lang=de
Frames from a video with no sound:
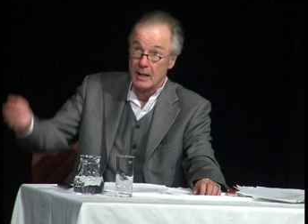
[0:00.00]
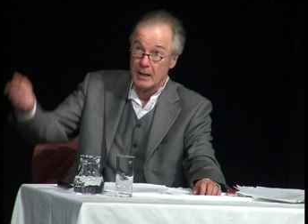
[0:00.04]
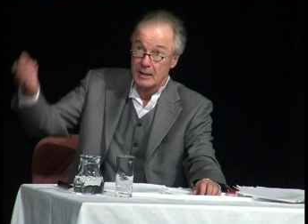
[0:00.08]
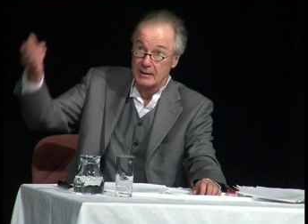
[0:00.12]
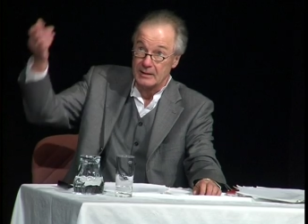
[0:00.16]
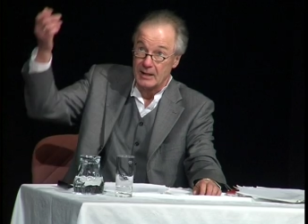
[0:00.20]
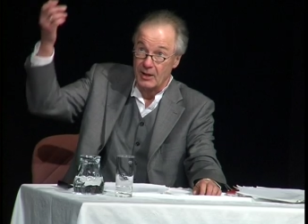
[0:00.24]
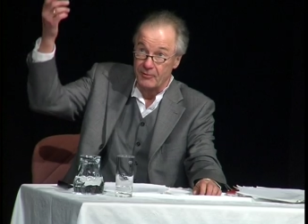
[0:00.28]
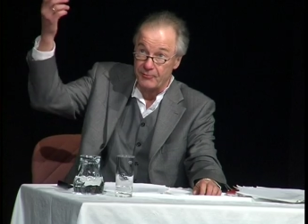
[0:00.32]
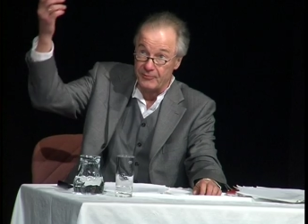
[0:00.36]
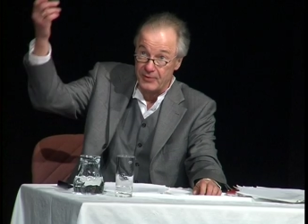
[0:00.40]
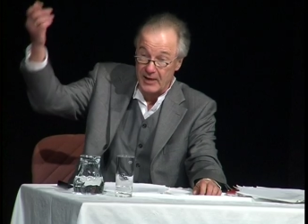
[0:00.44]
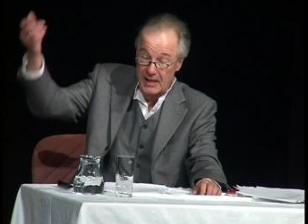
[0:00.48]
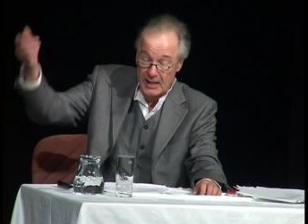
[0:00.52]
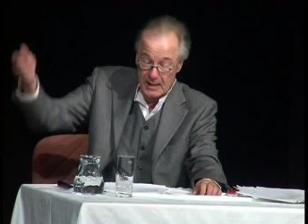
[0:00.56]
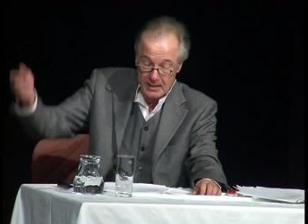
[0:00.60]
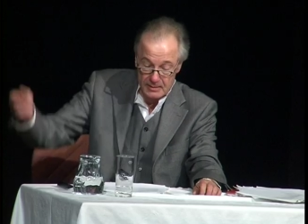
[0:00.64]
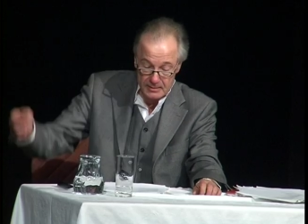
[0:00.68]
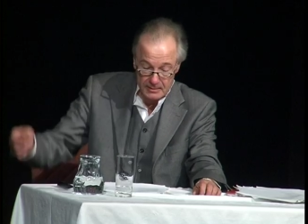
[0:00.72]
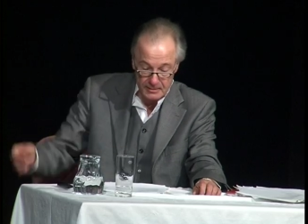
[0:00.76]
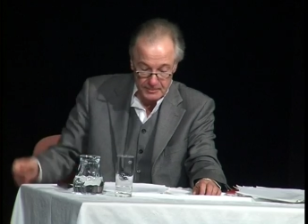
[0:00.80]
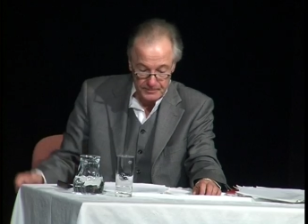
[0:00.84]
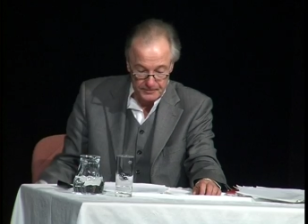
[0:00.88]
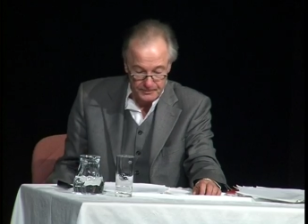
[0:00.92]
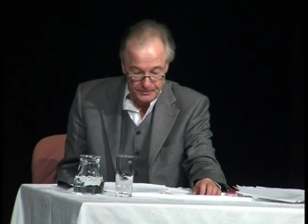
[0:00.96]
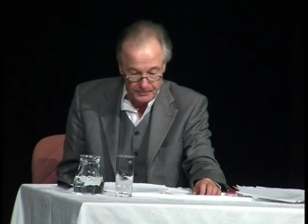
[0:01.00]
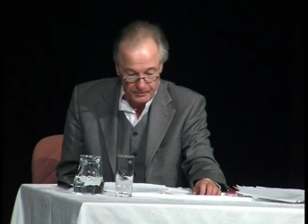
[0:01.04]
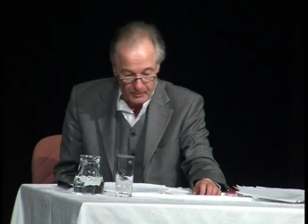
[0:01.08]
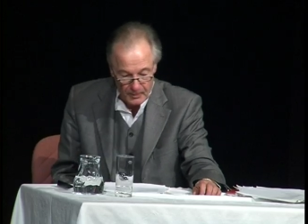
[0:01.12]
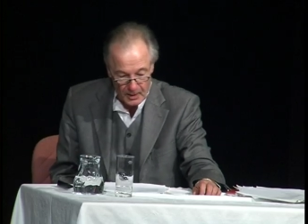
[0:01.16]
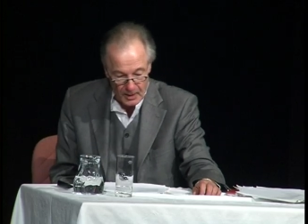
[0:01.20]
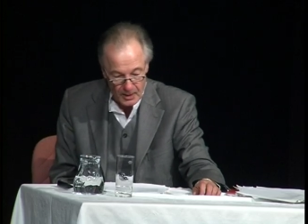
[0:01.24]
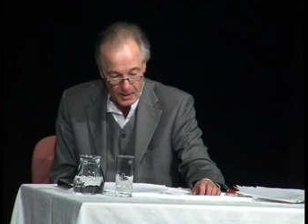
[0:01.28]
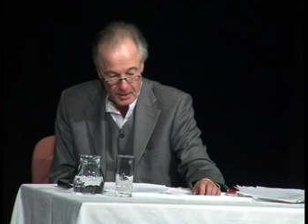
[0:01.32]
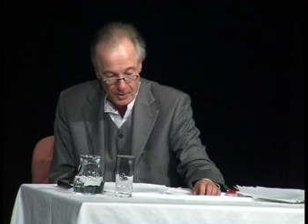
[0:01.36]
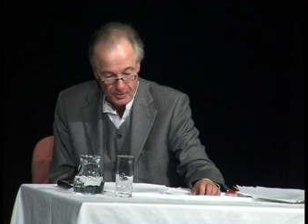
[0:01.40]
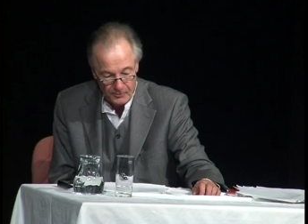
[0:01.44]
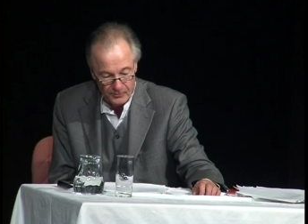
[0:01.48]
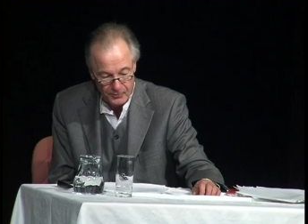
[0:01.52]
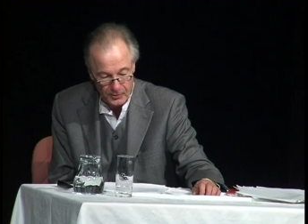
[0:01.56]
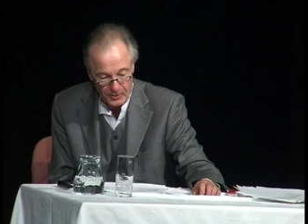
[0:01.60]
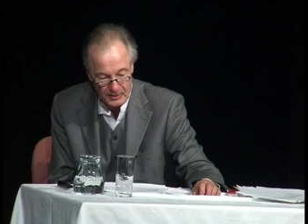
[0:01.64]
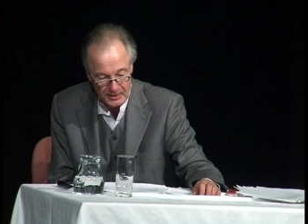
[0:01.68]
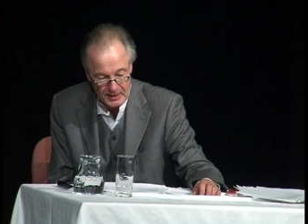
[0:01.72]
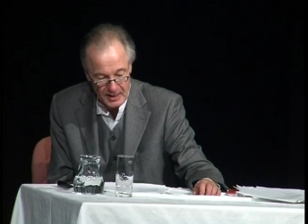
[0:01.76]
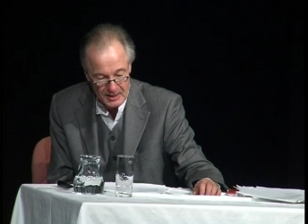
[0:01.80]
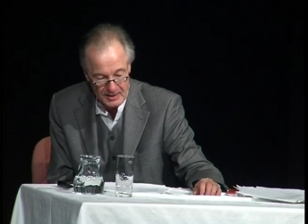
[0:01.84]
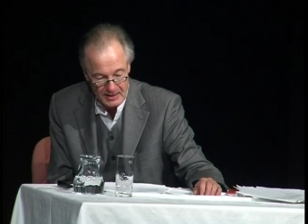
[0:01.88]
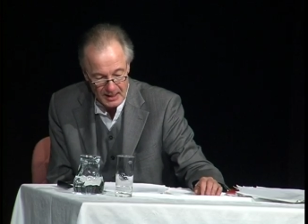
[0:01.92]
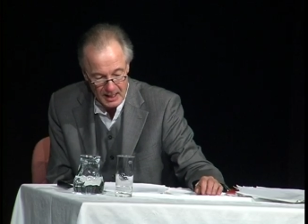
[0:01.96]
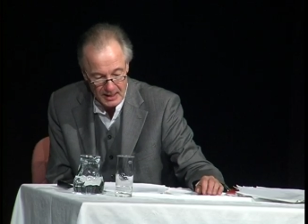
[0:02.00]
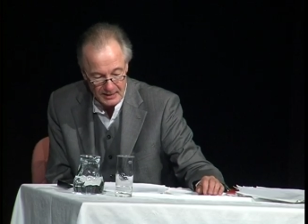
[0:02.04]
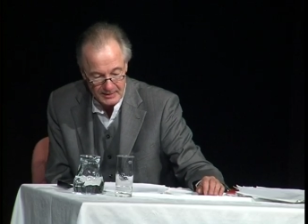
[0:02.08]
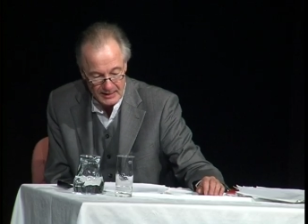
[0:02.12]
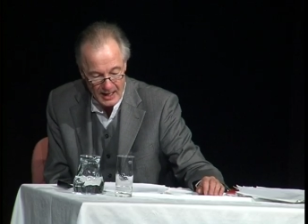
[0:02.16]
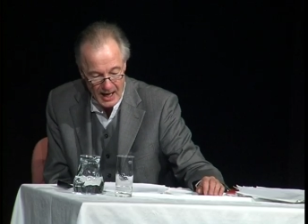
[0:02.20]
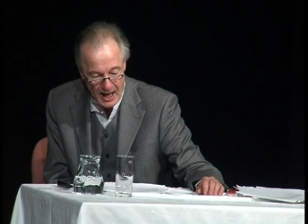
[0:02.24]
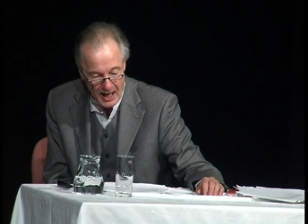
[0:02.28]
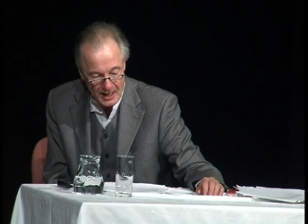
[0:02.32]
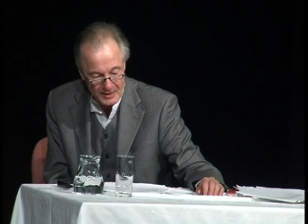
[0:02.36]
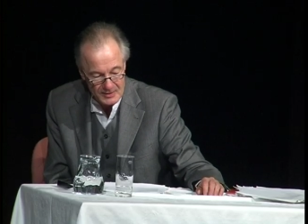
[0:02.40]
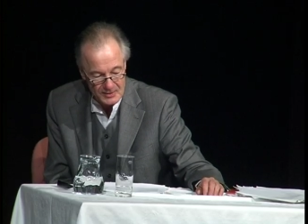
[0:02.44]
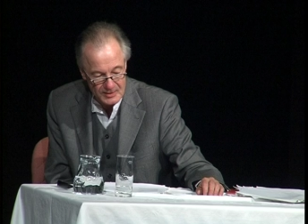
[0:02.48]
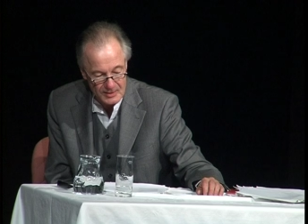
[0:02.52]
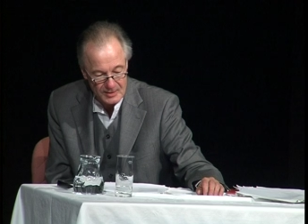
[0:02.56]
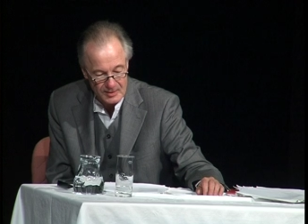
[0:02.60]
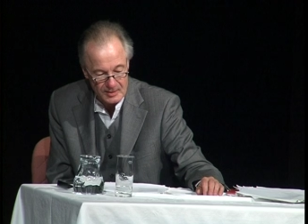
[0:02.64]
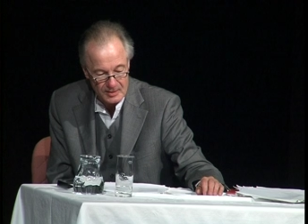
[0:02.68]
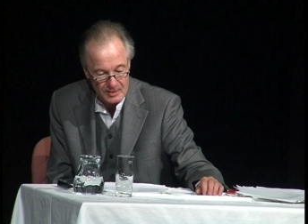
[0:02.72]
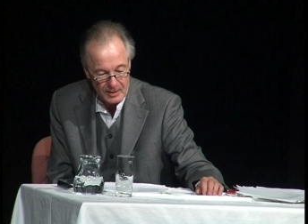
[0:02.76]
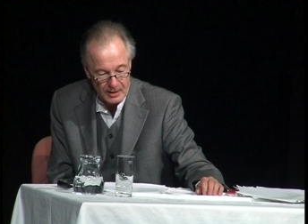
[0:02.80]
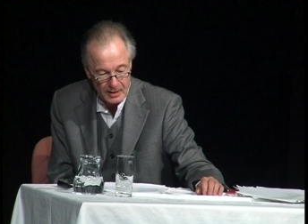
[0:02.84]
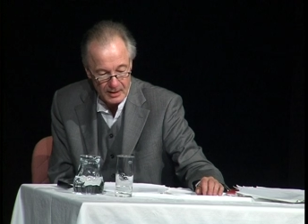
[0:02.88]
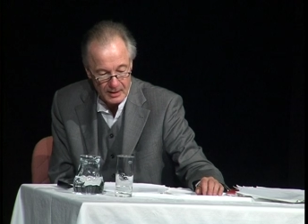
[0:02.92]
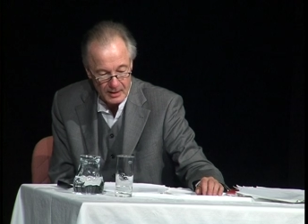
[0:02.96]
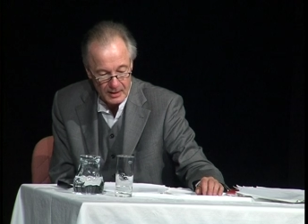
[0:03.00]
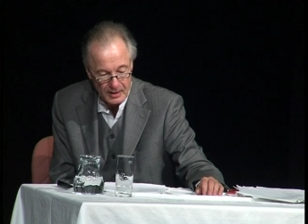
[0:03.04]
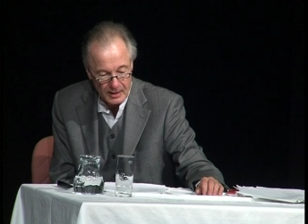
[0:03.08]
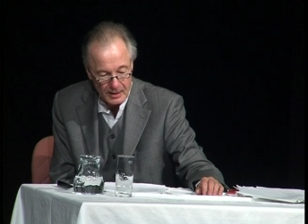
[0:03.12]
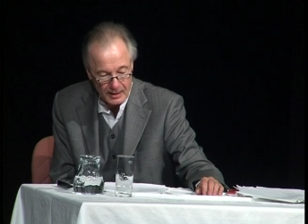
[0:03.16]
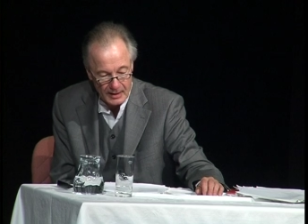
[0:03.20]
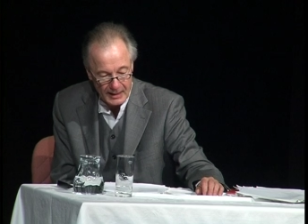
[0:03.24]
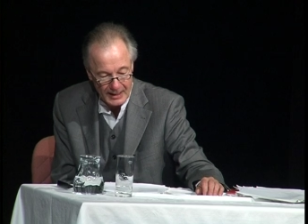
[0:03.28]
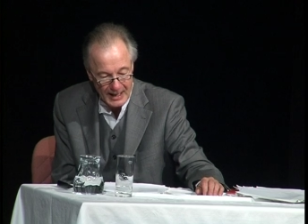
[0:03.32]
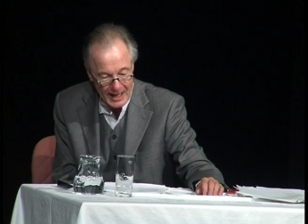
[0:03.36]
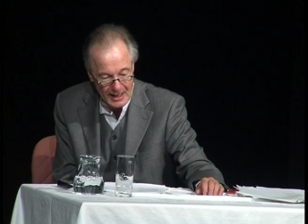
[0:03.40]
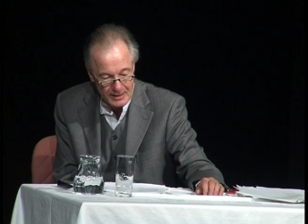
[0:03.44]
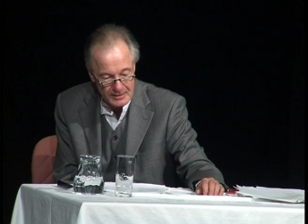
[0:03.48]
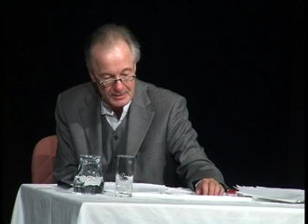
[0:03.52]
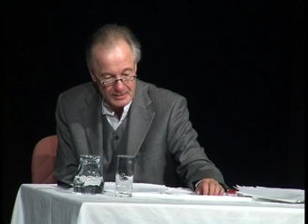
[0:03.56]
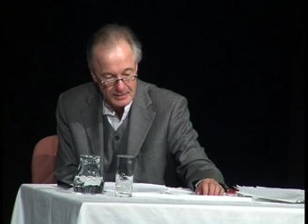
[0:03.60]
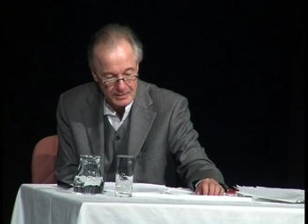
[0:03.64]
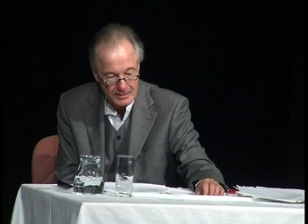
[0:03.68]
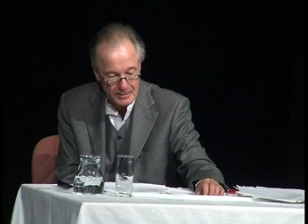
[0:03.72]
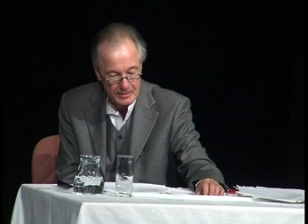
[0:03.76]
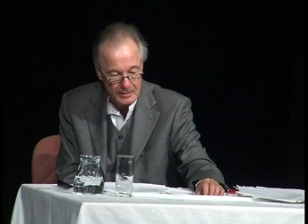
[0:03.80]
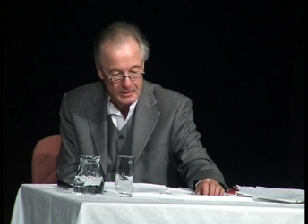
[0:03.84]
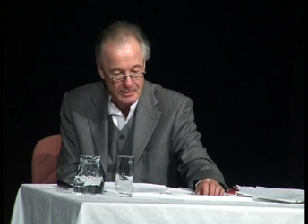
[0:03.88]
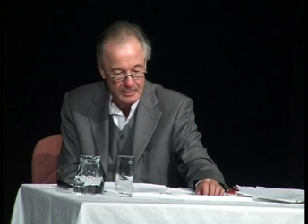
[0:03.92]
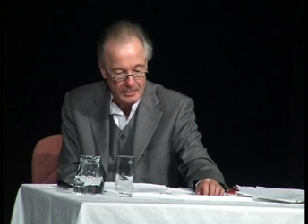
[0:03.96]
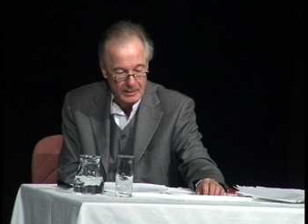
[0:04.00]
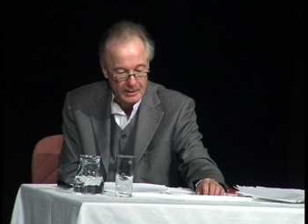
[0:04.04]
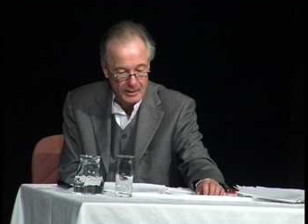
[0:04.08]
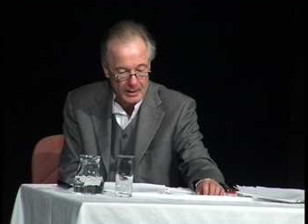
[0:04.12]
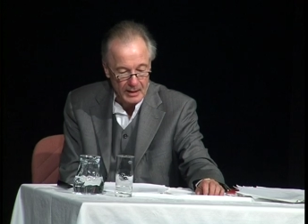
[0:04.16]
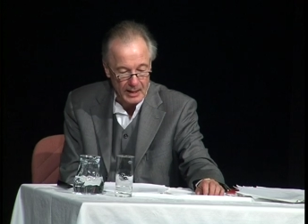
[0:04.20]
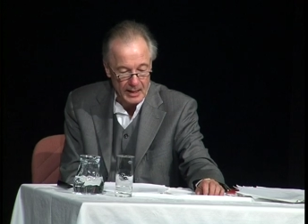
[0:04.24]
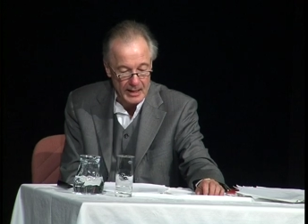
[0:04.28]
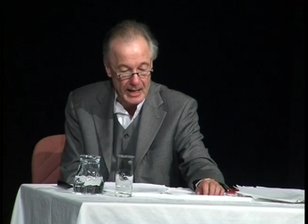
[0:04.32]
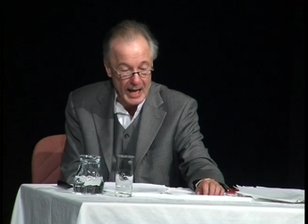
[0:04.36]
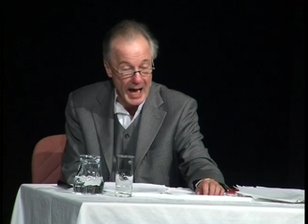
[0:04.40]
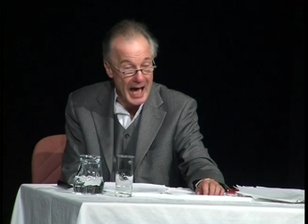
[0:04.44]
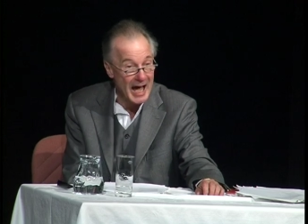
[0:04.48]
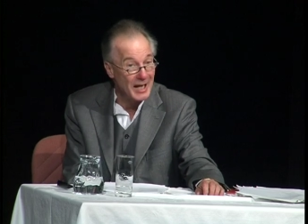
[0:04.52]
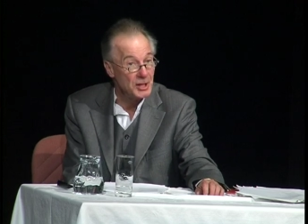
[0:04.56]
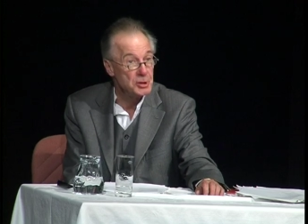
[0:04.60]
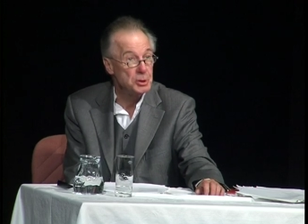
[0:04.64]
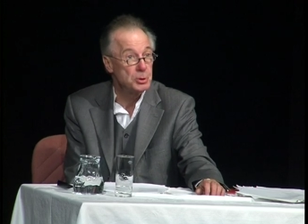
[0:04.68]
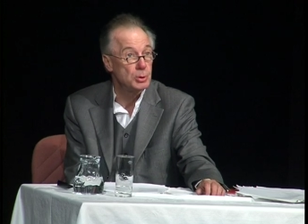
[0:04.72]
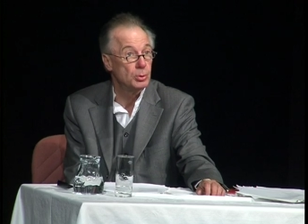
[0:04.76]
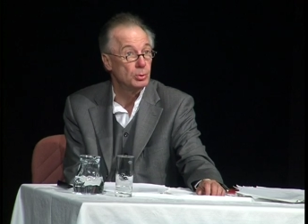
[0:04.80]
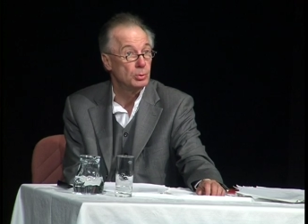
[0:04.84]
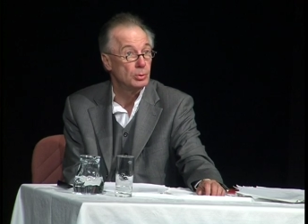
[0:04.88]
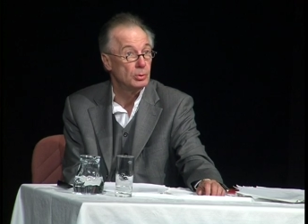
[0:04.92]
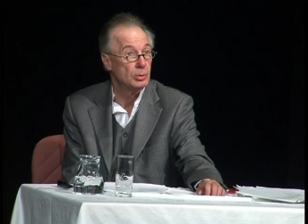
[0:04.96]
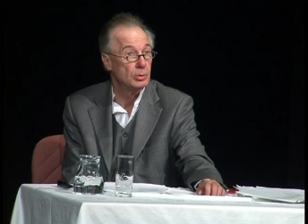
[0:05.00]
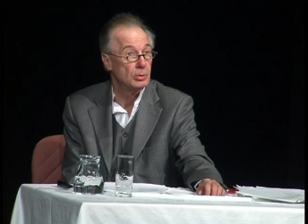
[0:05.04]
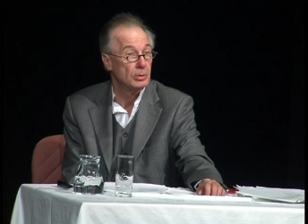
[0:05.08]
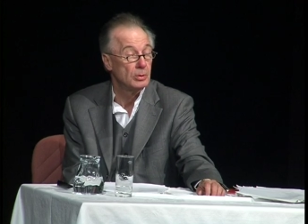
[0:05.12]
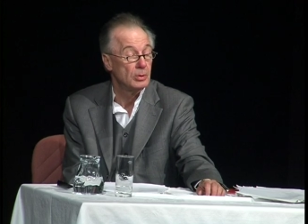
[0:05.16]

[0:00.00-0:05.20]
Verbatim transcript: Da fällt von des Altans Rand ein Handschuh